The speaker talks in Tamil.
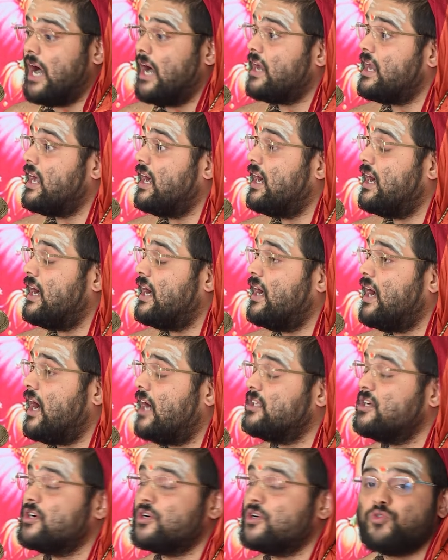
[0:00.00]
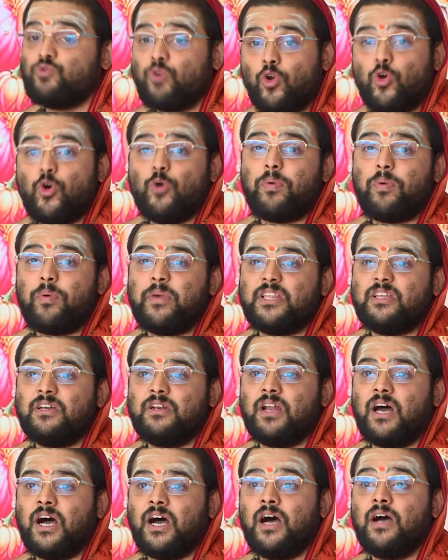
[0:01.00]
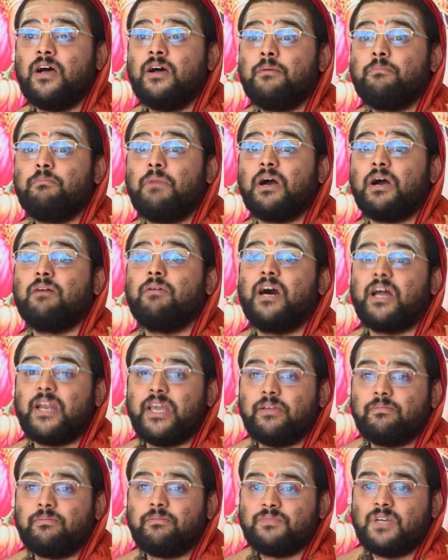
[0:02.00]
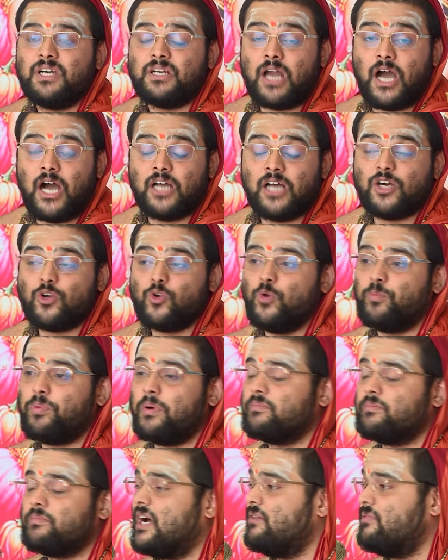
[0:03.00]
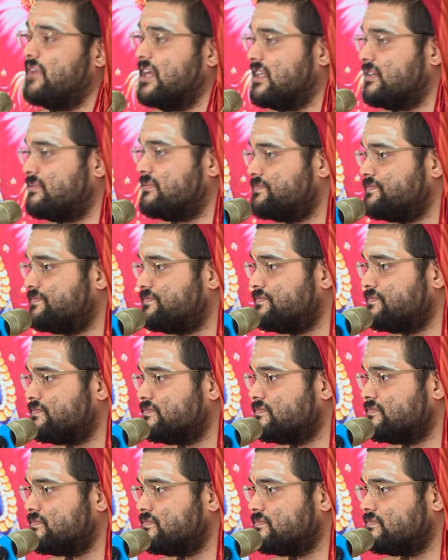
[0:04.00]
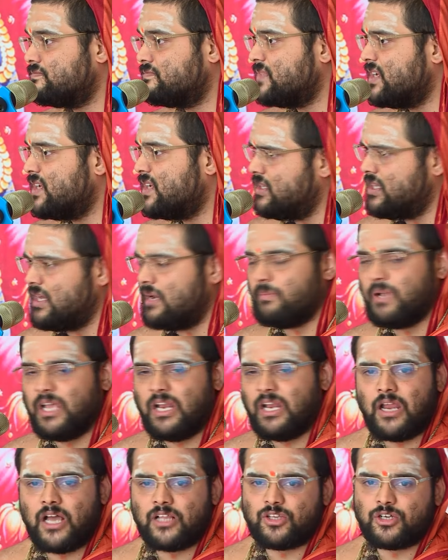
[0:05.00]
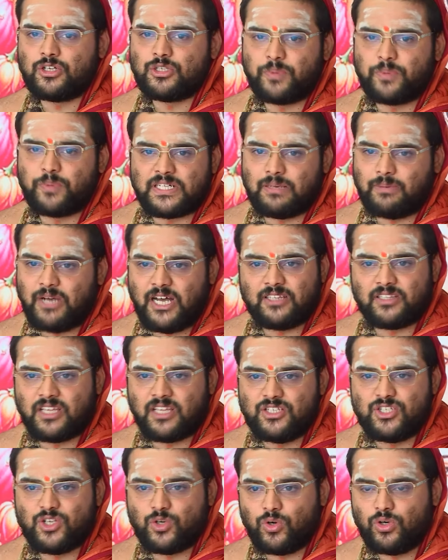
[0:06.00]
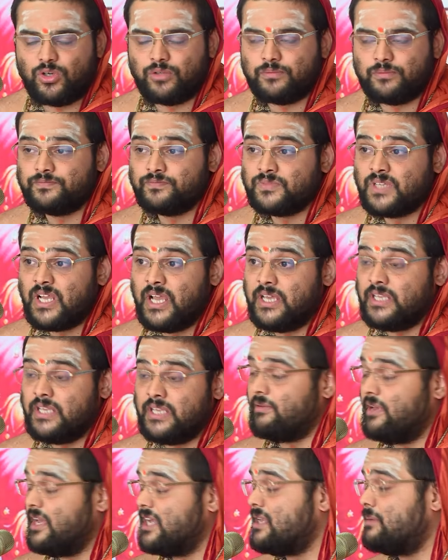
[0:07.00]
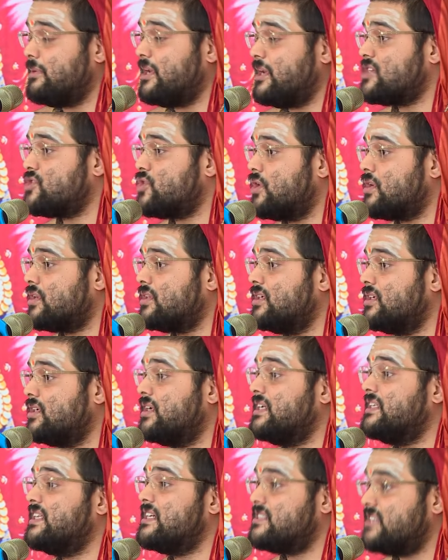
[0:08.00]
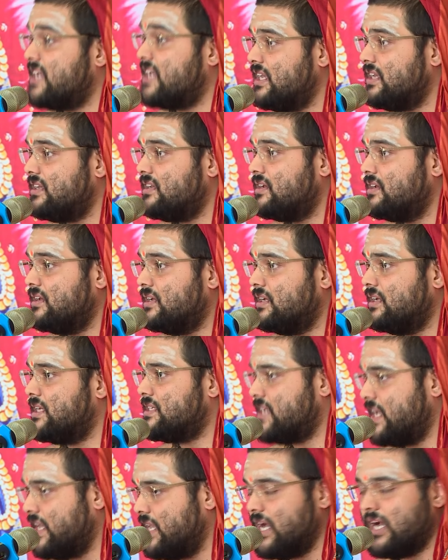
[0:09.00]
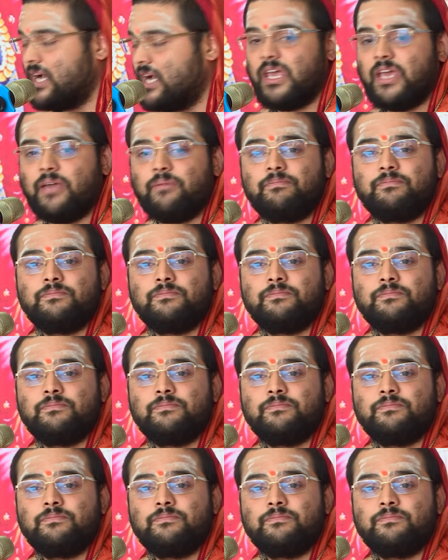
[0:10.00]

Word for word: ஆனா அதுக்கு ஸ்வரூபம் எதுன்னா பகவானே நாத ரூபம் தான் வேதம் இது நம்ம எல்லாத்துக்கும் ஸ்பஷ்டமாக தெரிஞ்ச ஒண்ணும் இந்த வேதம் என்ன சொல்றது இதை செய் இதை செய்யாத